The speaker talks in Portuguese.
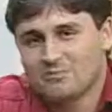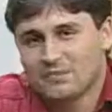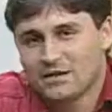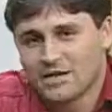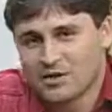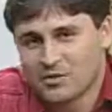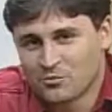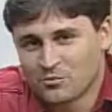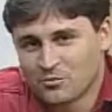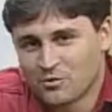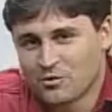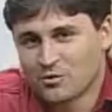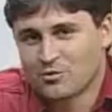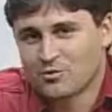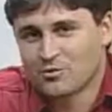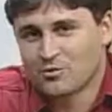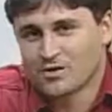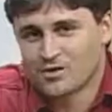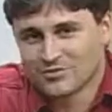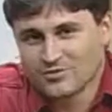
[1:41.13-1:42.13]
um pouco o
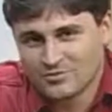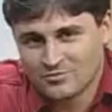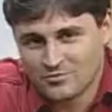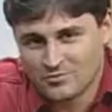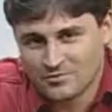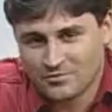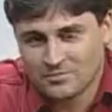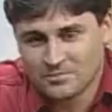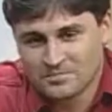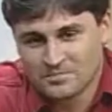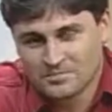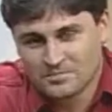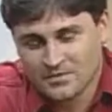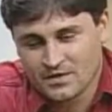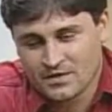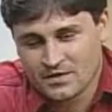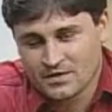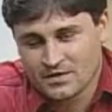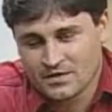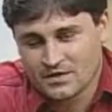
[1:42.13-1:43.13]
assunto.
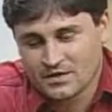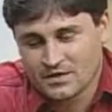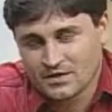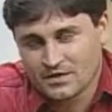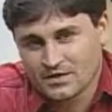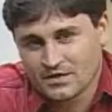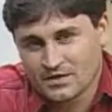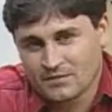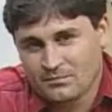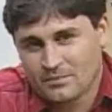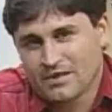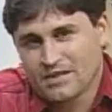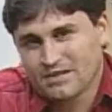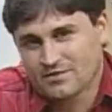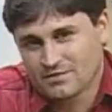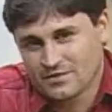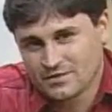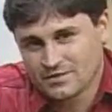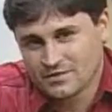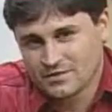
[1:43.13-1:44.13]
É, a palavra
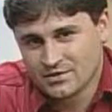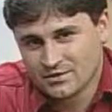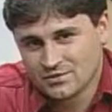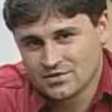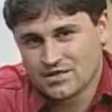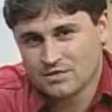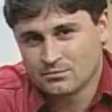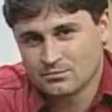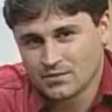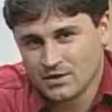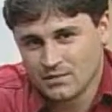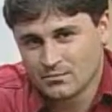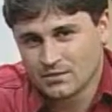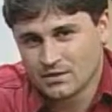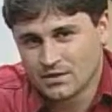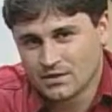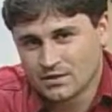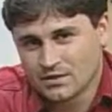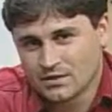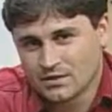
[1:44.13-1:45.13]
de Deus, a Bíblia,
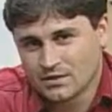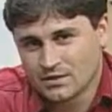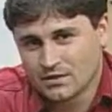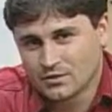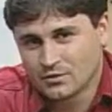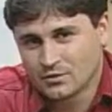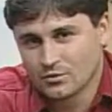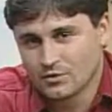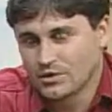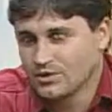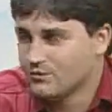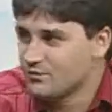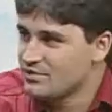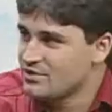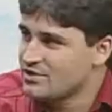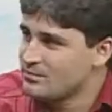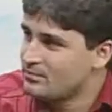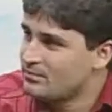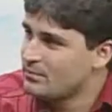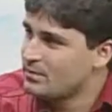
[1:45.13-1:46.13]
no livro de
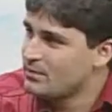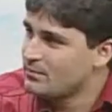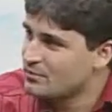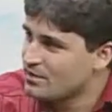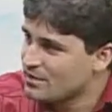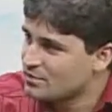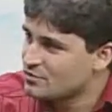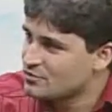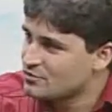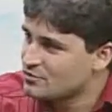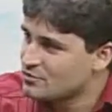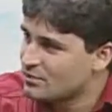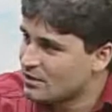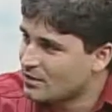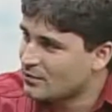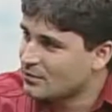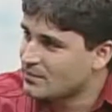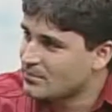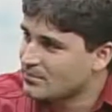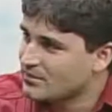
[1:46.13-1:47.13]
1 João
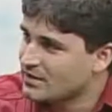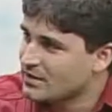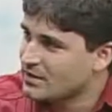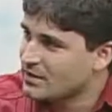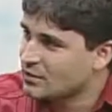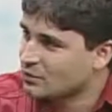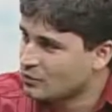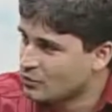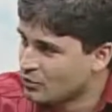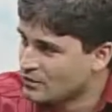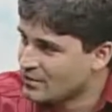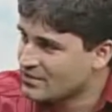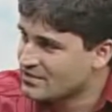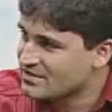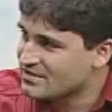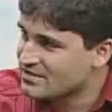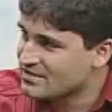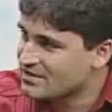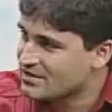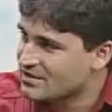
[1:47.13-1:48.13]
2,
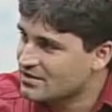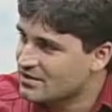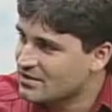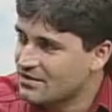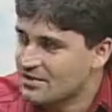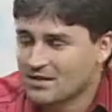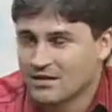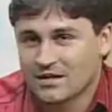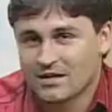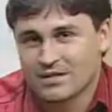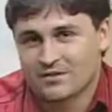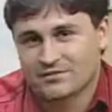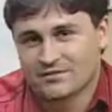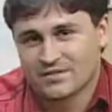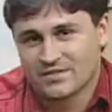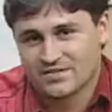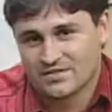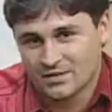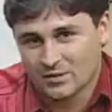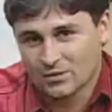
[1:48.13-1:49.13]

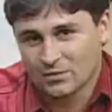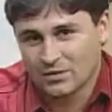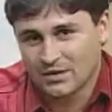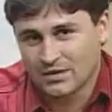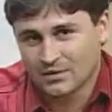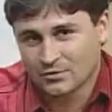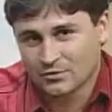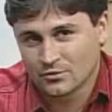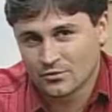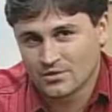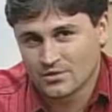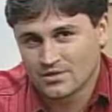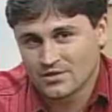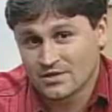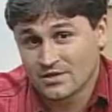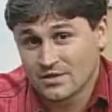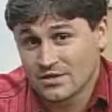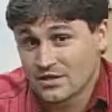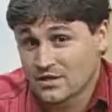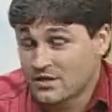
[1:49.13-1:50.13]
versículo 14,
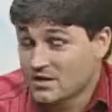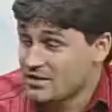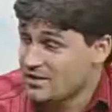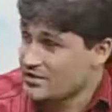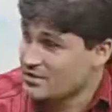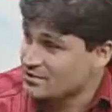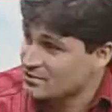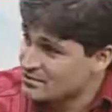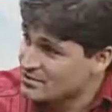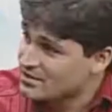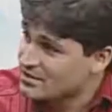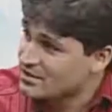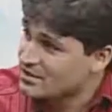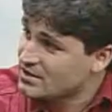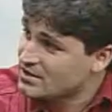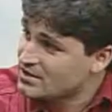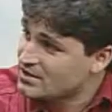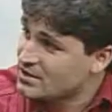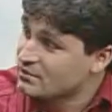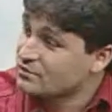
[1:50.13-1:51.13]
diz o seguinte:
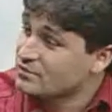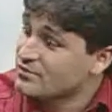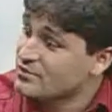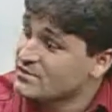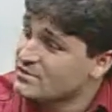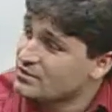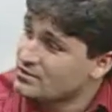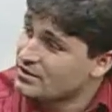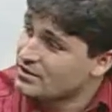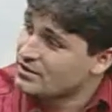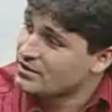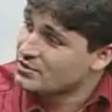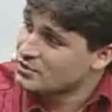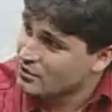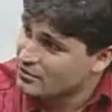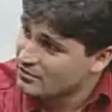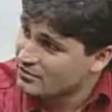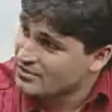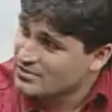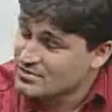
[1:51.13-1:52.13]
Eu vos escolhi
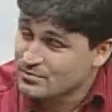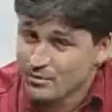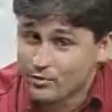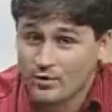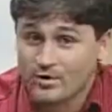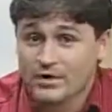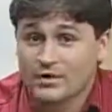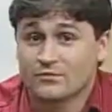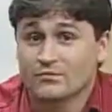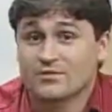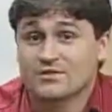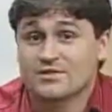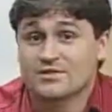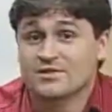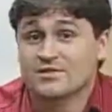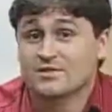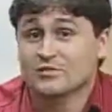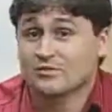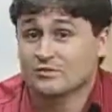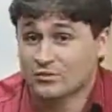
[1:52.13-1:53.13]
jovens porque vocês são
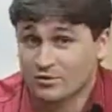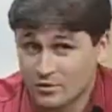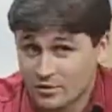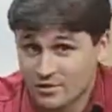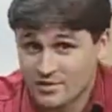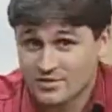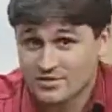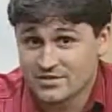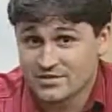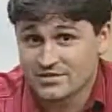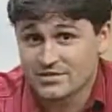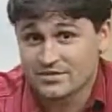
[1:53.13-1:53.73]
fortes